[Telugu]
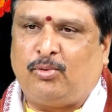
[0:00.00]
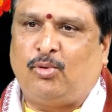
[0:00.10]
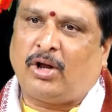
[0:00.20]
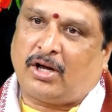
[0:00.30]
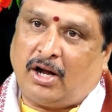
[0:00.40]

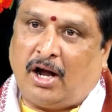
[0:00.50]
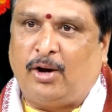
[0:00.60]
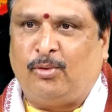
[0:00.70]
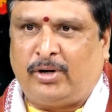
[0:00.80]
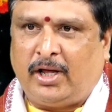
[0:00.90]

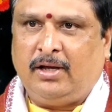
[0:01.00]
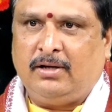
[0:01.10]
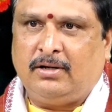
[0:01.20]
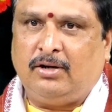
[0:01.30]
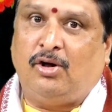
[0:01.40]
గులకరాళ్ళను ఉంటాయి
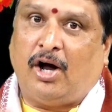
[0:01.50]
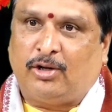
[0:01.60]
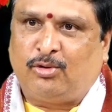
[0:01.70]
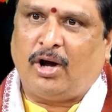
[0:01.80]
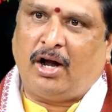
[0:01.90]

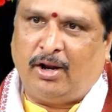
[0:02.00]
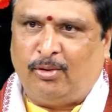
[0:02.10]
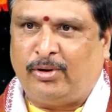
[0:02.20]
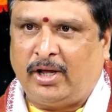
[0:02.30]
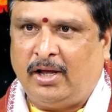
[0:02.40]
గాజురాళ్ళను
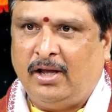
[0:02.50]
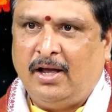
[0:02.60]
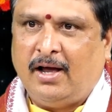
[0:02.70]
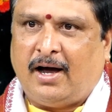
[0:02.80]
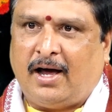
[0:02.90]
ఉంటాయి
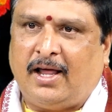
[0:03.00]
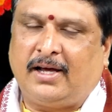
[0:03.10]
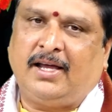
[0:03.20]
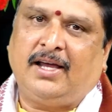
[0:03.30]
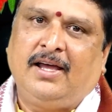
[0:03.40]

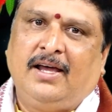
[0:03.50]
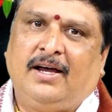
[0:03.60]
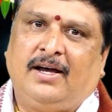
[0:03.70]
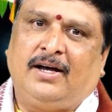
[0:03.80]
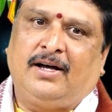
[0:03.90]
అలాగే
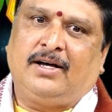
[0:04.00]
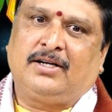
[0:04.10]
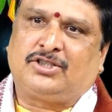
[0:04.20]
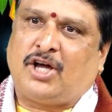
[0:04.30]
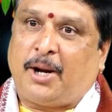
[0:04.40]

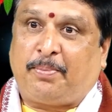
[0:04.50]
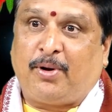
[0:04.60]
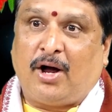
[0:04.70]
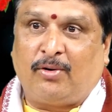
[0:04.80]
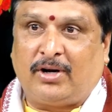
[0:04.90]

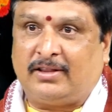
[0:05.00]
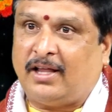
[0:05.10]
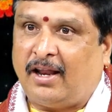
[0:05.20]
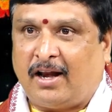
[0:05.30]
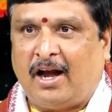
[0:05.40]
షార్ప్గా ఉంటాయి
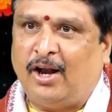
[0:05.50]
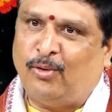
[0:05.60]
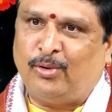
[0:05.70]
తెల్లరాళ్ళను